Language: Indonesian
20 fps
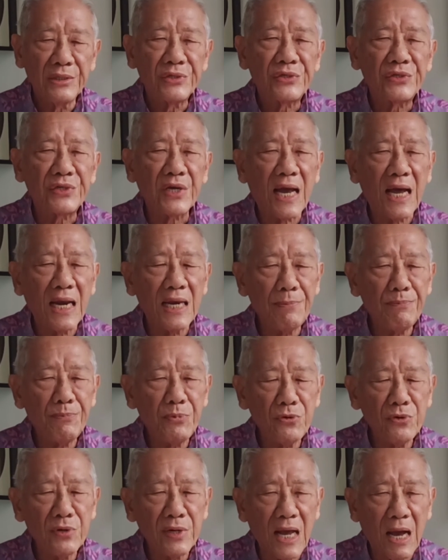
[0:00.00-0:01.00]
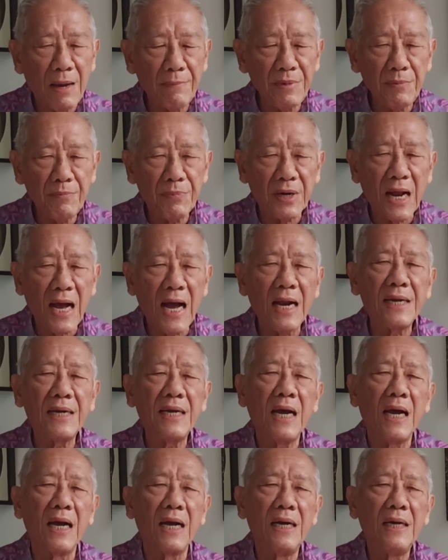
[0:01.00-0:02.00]
Sekalipun kami
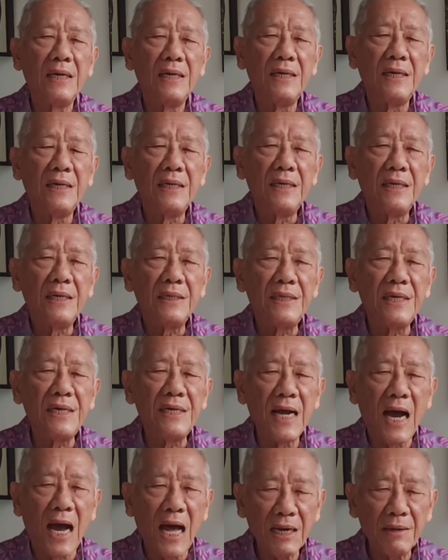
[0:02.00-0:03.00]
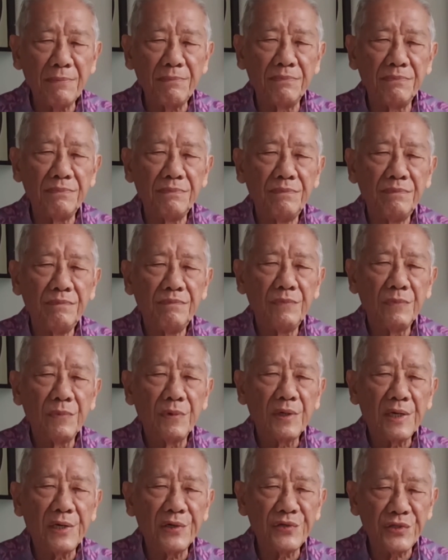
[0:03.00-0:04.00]
berada di dalam
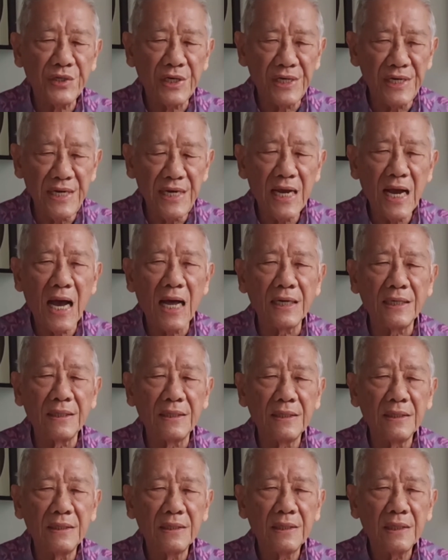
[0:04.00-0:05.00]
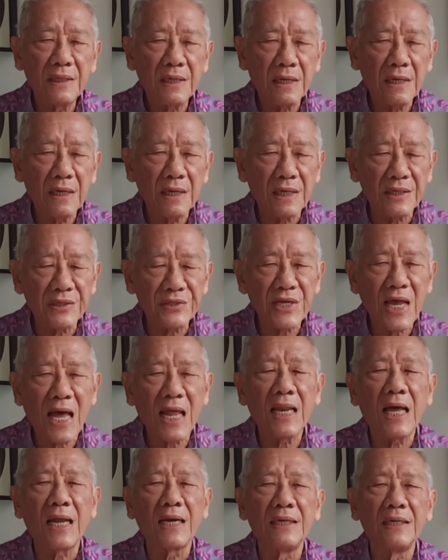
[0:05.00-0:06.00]
kesedihan,
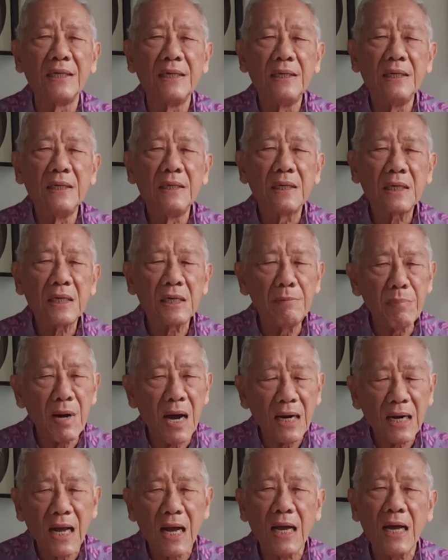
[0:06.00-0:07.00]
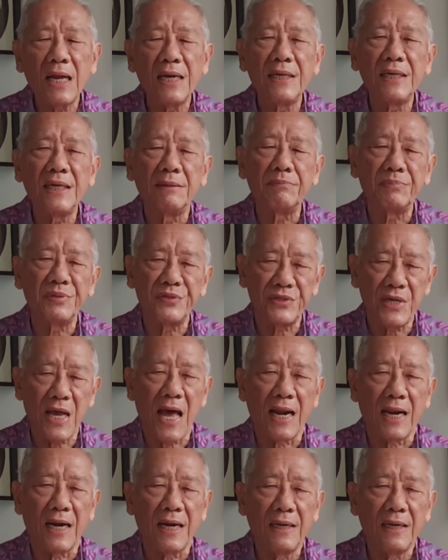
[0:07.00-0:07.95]
kekesalan, kemarahan yang besar.